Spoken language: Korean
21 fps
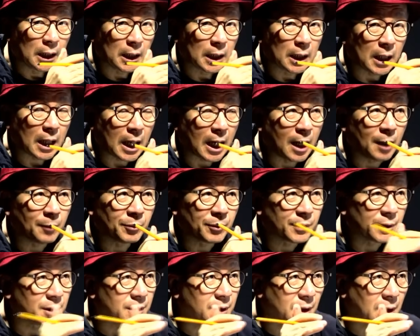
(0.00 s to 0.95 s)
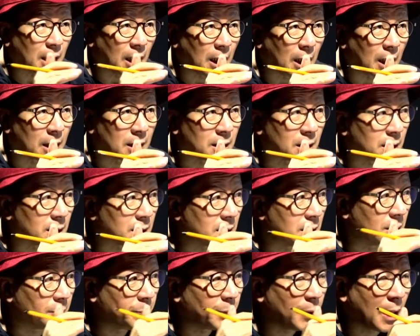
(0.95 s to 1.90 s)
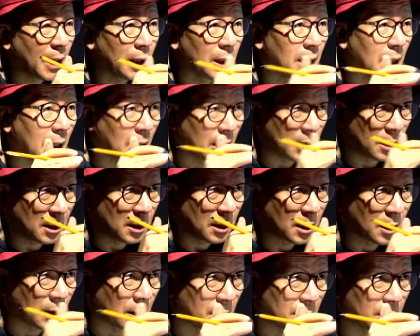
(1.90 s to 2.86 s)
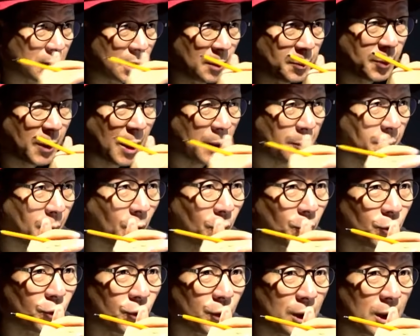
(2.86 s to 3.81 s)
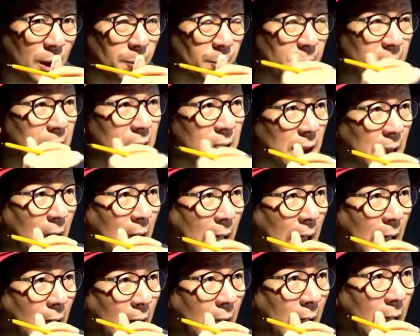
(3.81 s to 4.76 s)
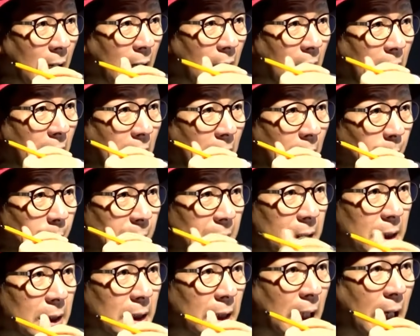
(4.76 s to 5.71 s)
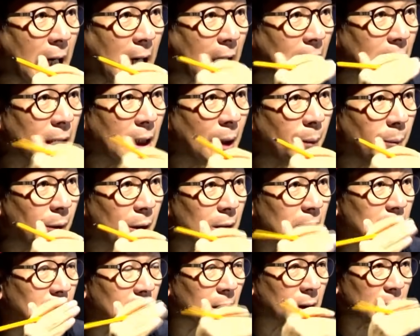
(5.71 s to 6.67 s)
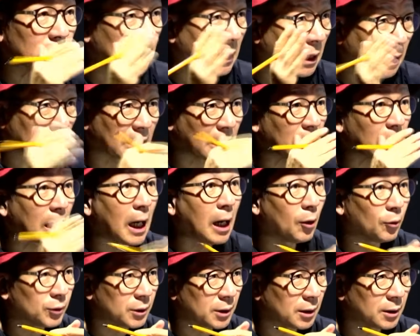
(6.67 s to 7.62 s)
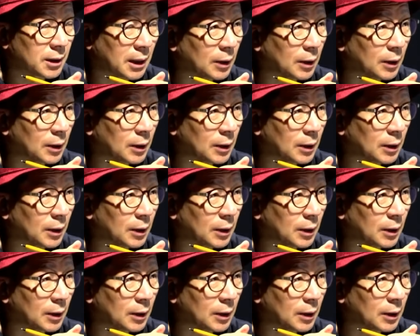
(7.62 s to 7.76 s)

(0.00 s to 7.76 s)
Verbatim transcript: 그러니까 에버리지가 GPA 그러니까 GPA 평균이 B가 B가 안 되면은 그냥 키가 아웃이에요.